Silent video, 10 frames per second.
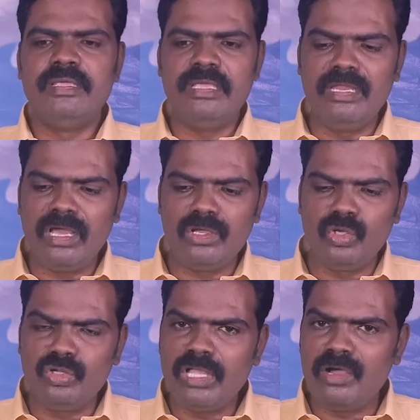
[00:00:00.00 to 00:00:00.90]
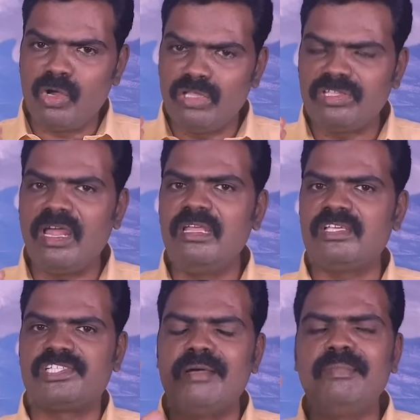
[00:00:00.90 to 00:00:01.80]
ఈయన యోధా
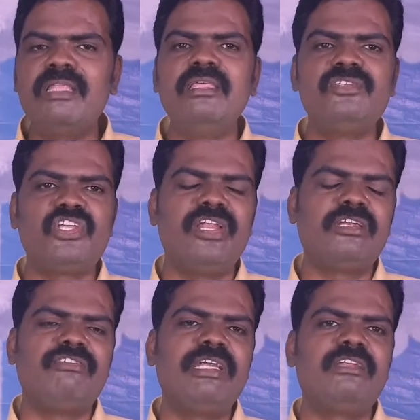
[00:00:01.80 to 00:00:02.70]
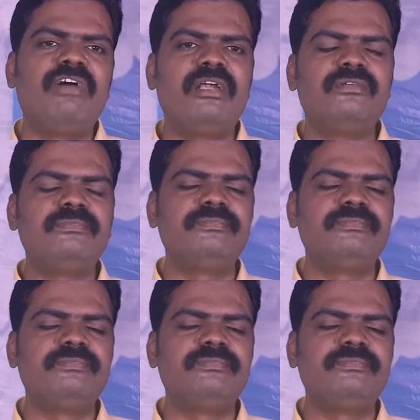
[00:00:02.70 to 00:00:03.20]
గోత్రానికి సంబంధించినటువంటి వాడు